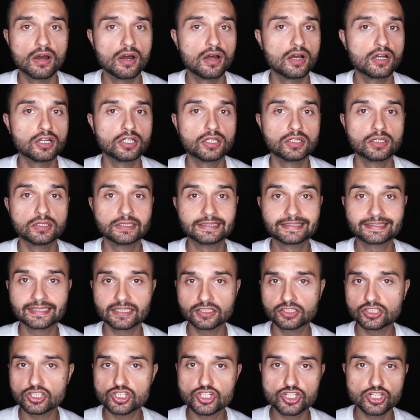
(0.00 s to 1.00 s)
eh,
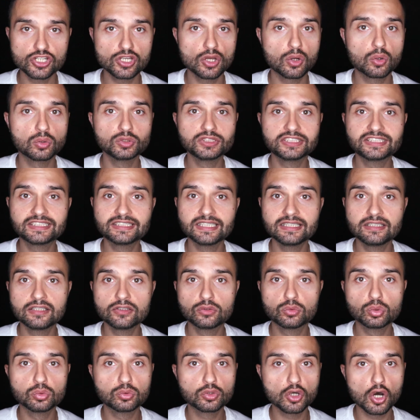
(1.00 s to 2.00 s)
strategie,
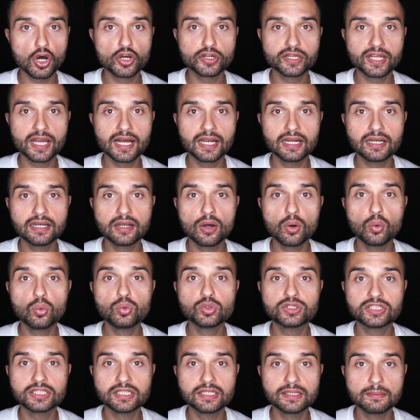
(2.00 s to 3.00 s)
consigli, tutorial
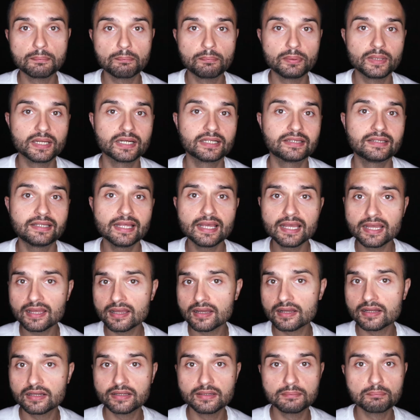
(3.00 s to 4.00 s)
utili per
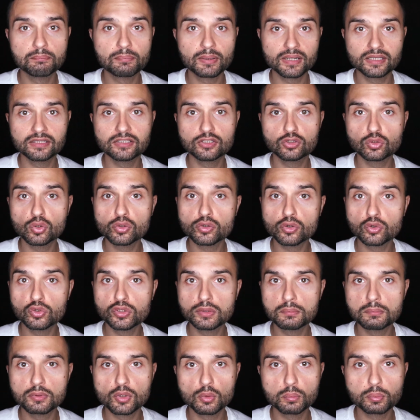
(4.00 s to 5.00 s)
te, imprenditore o
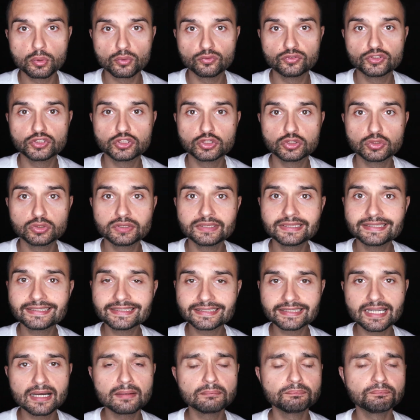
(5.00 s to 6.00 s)
libero
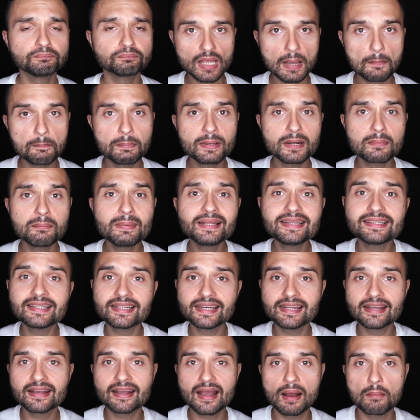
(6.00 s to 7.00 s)
professionista, per
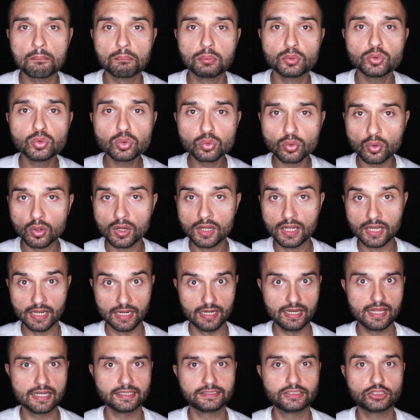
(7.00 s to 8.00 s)
mettere in campo tu
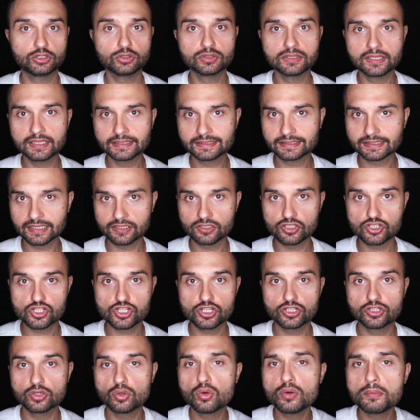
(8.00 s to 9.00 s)
le azioni e le
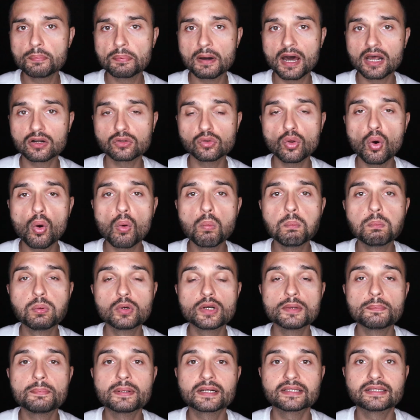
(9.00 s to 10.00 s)
strategie di cui parlo,
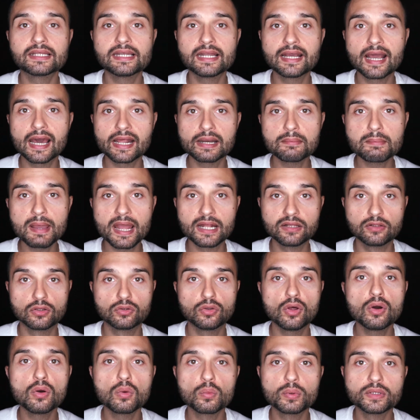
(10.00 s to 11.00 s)
oppure per delegare meglio,
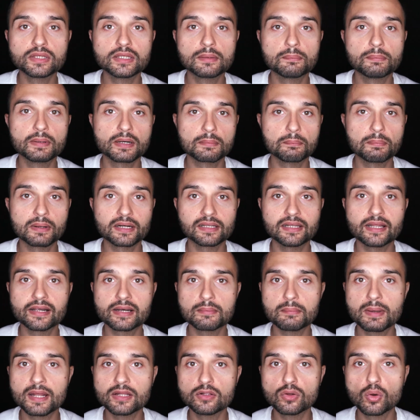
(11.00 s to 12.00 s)
no? Quindi per
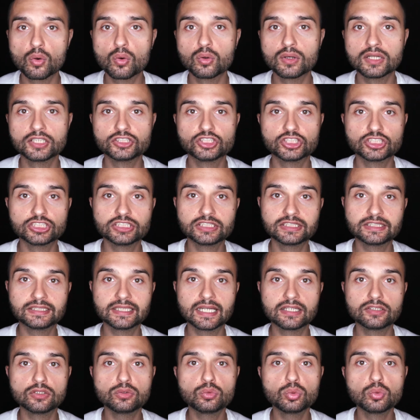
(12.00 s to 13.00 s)
parlare meglio con
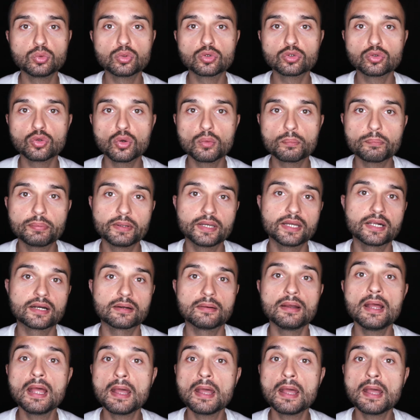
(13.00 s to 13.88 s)
l'agenzia di turno, per